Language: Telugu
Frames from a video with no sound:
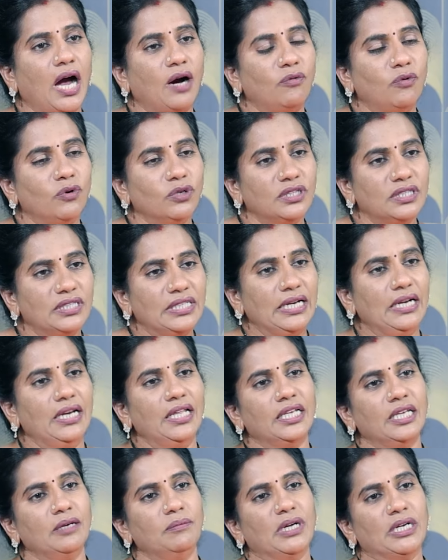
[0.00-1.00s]
ఆ
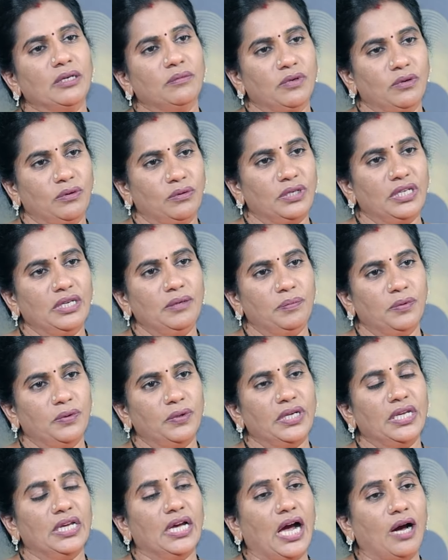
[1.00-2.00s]
ఒత్తిళ్ళకి మనం
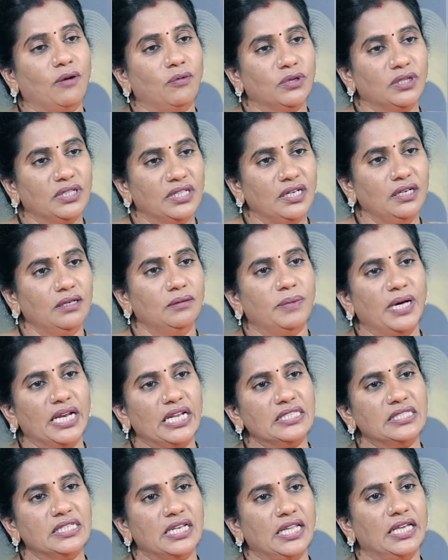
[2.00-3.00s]
లొంగిపోయి ఆ ఒత్తిళ్ళు
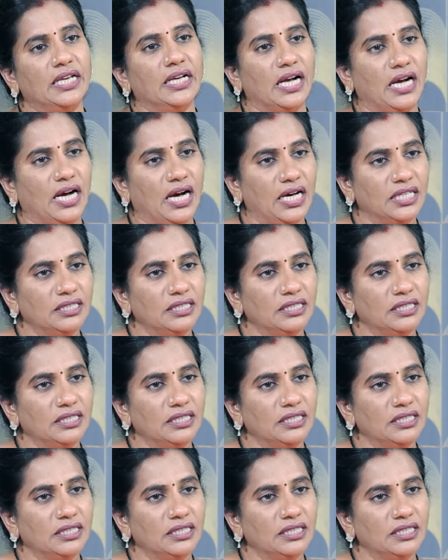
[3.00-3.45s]
భరించలేక